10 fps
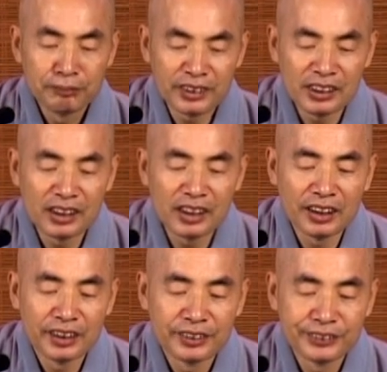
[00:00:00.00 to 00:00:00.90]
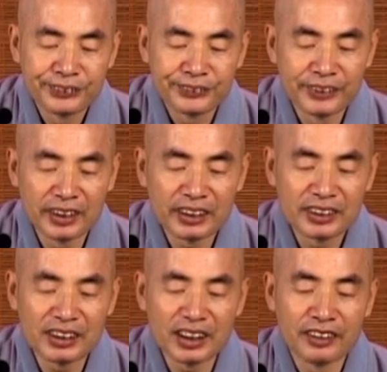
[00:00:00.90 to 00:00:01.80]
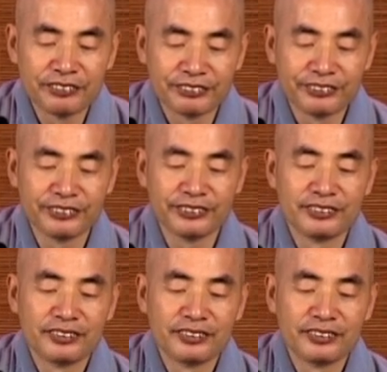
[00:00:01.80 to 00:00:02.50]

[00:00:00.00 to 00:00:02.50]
不得着色服